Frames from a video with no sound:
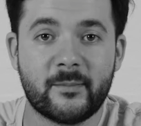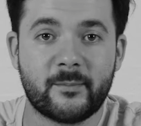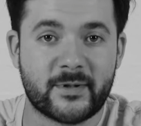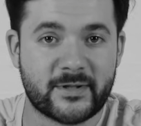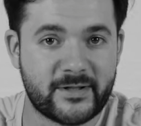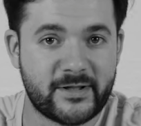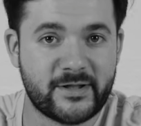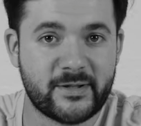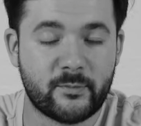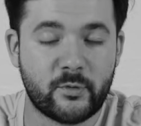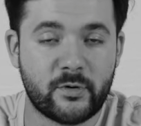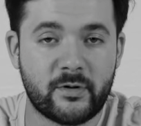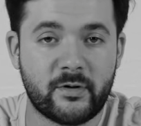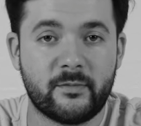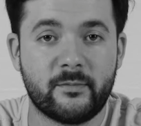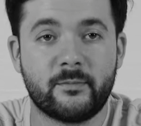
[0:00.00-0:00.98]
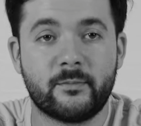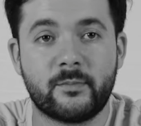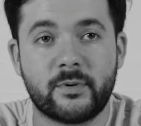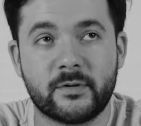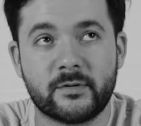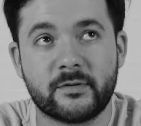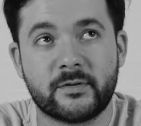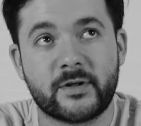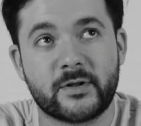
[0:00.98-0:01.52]
Последний мой
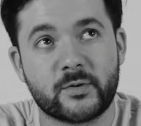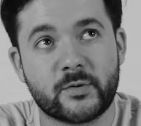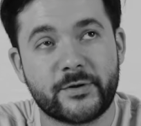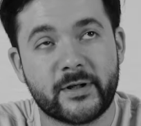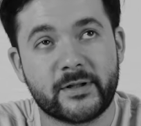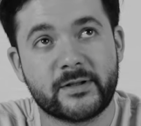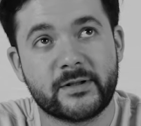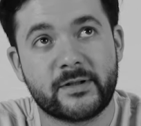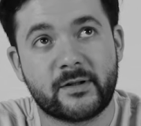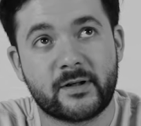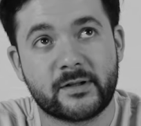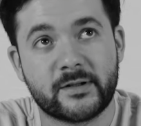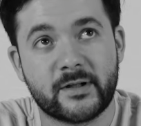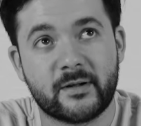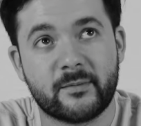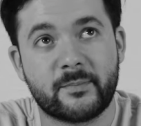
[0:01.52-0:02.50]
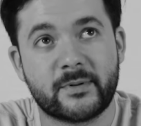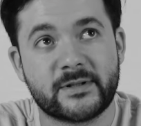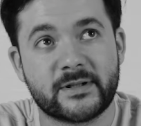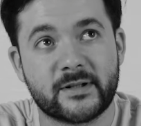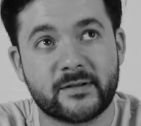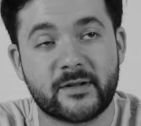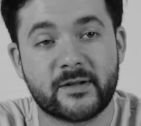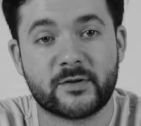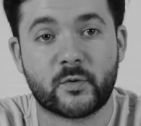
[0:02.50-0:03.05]
был результат, это когда я
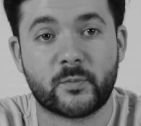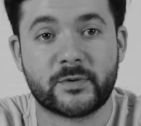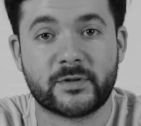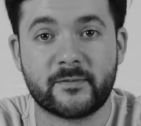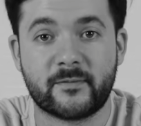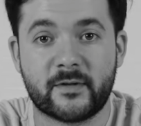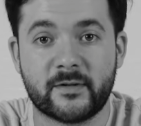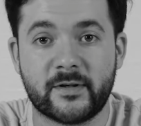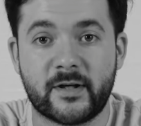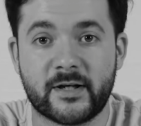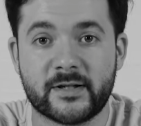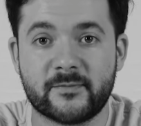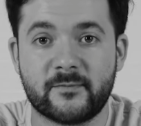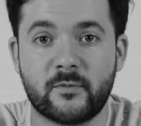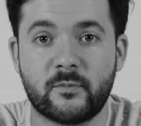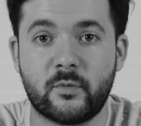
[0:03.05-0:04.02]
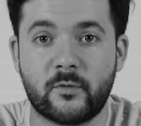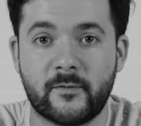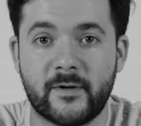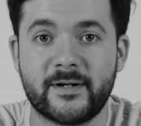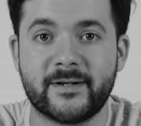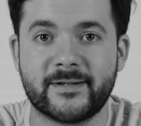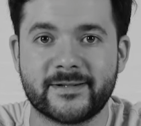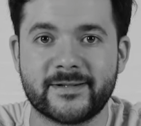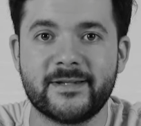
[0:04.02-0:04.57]
пациентке зарубцевал язву
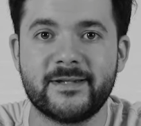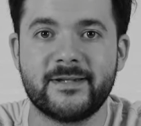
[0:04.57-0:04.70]
буквально за